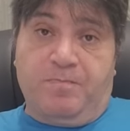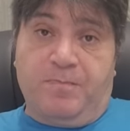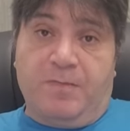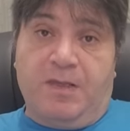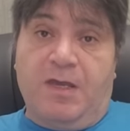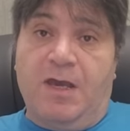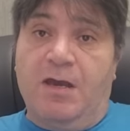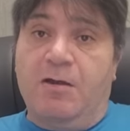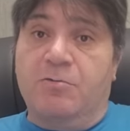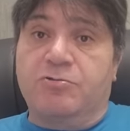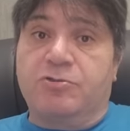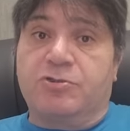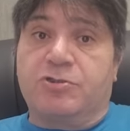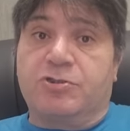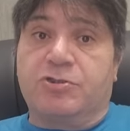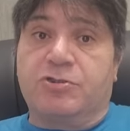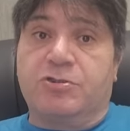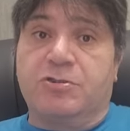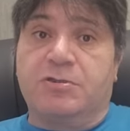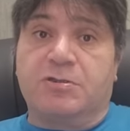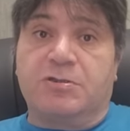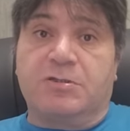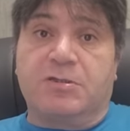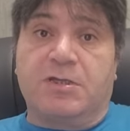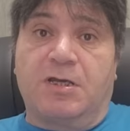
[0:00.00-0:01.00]
Я уж
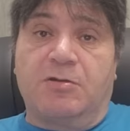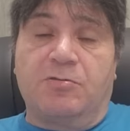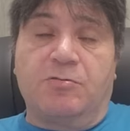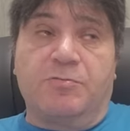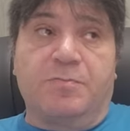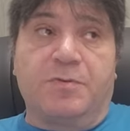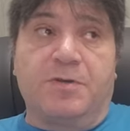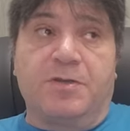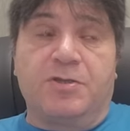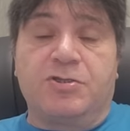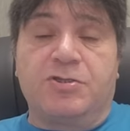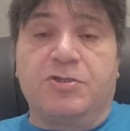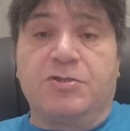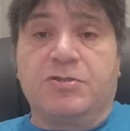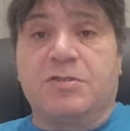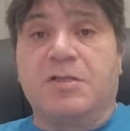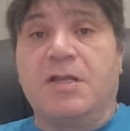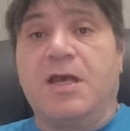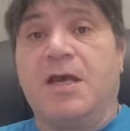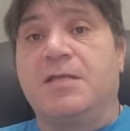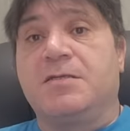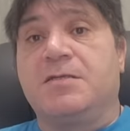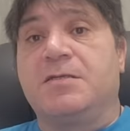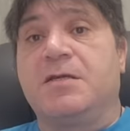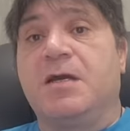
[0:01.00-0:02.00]
не стану
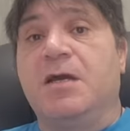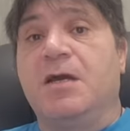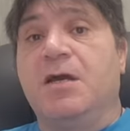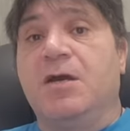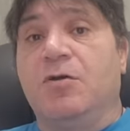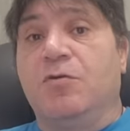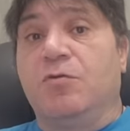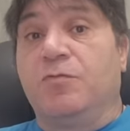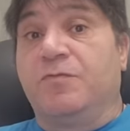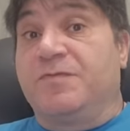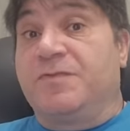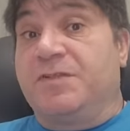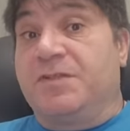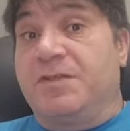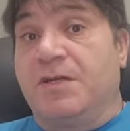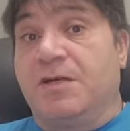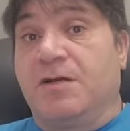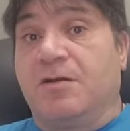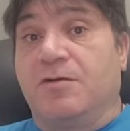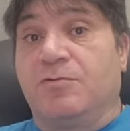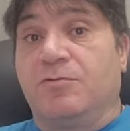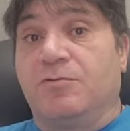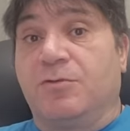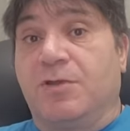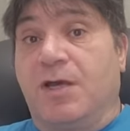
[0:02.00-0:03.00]
перечислять, у
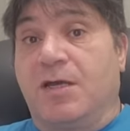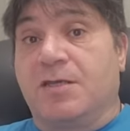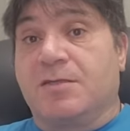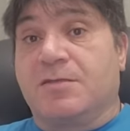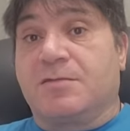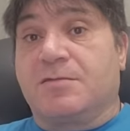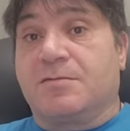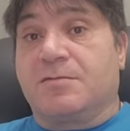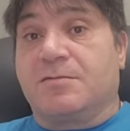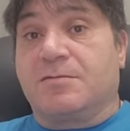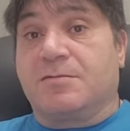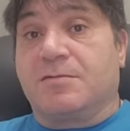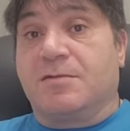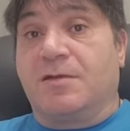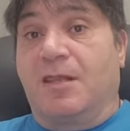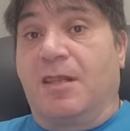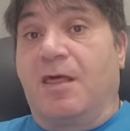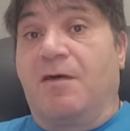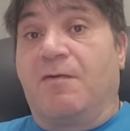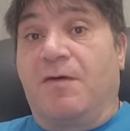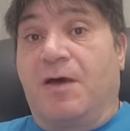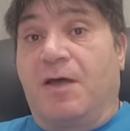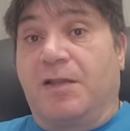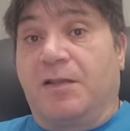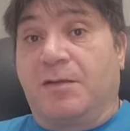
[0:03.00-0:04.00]
всех у нас
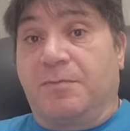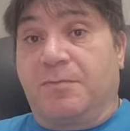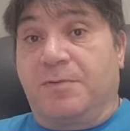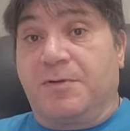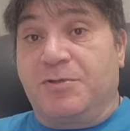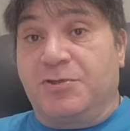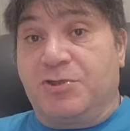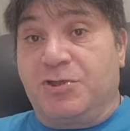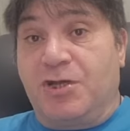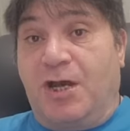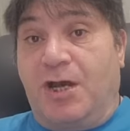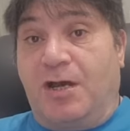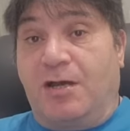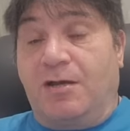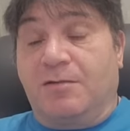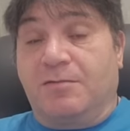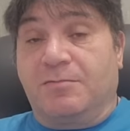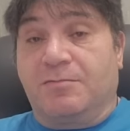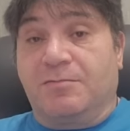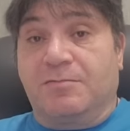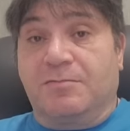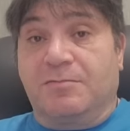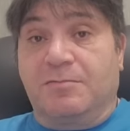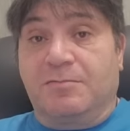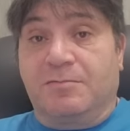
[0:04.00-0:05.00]
голова на плечах,
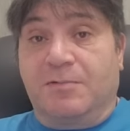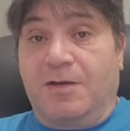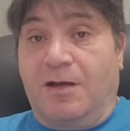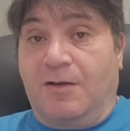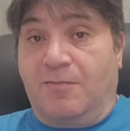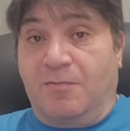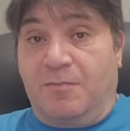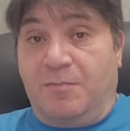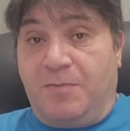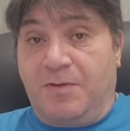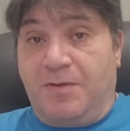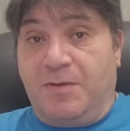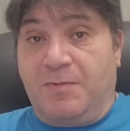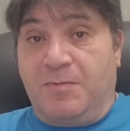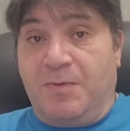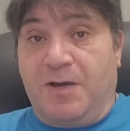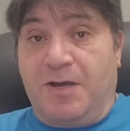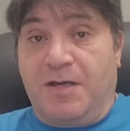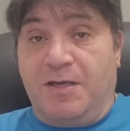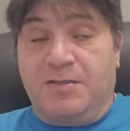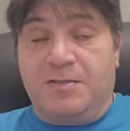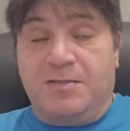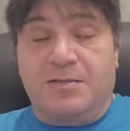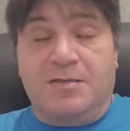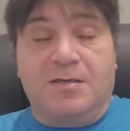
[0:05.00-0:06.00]
как вы
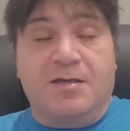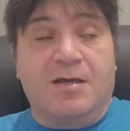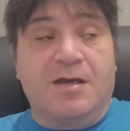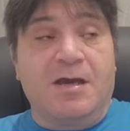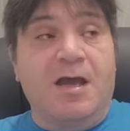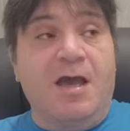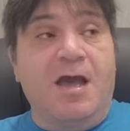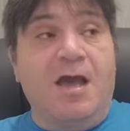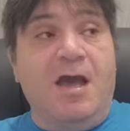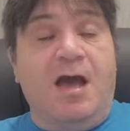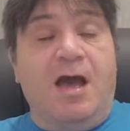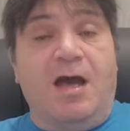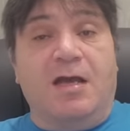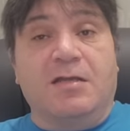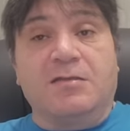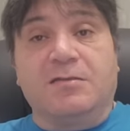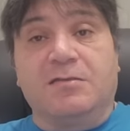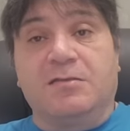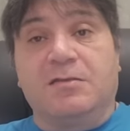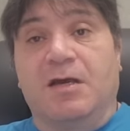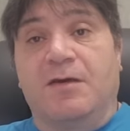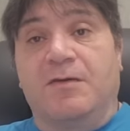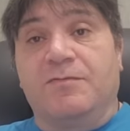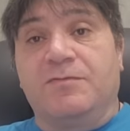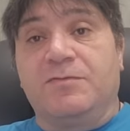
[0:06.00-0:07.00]
понимаете. А
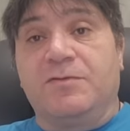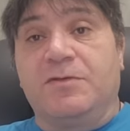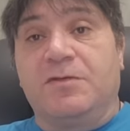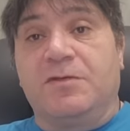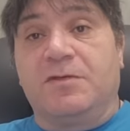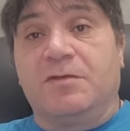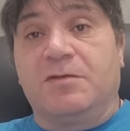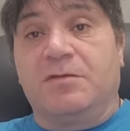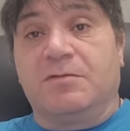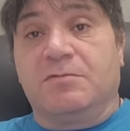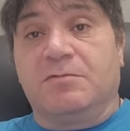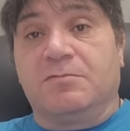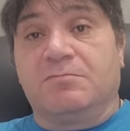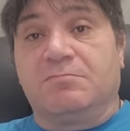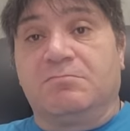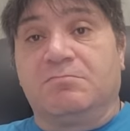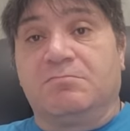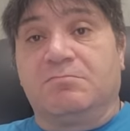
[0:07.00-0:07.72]
недавний